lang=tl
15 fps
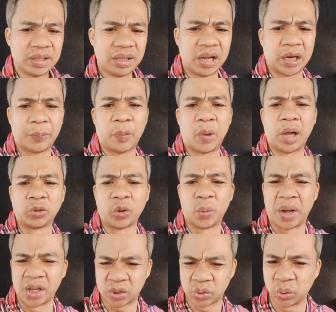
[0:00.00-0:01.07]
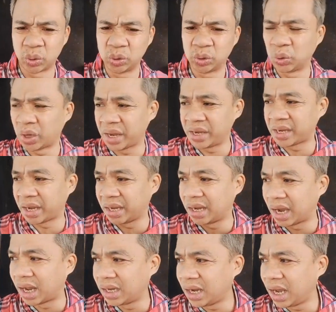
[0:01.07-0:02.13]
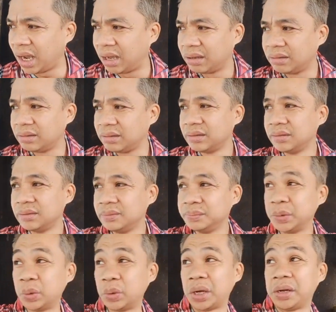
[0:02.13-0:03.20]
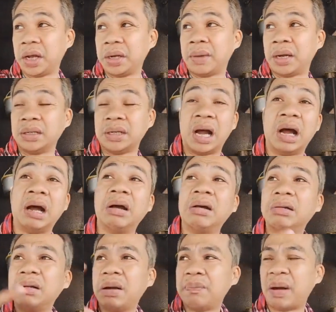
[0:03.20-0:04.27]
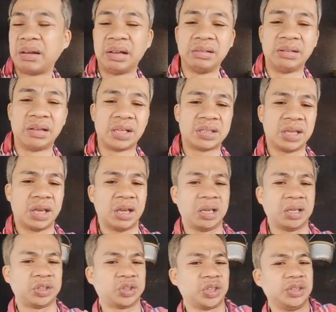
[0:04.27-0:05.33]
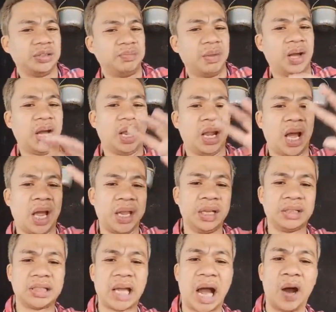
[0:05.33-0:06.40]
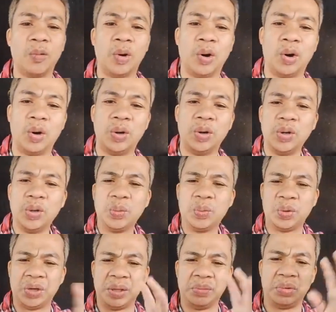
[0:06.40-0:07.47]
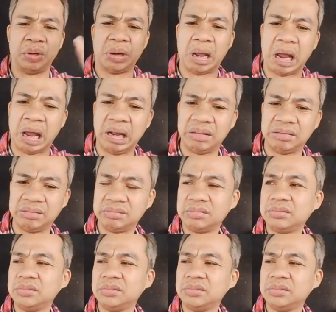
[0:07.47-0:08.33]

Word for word: Nanarap po ato mga suod yung nga higala. Pero kanang mga parenthesis, mga laing tawo, muni mo na,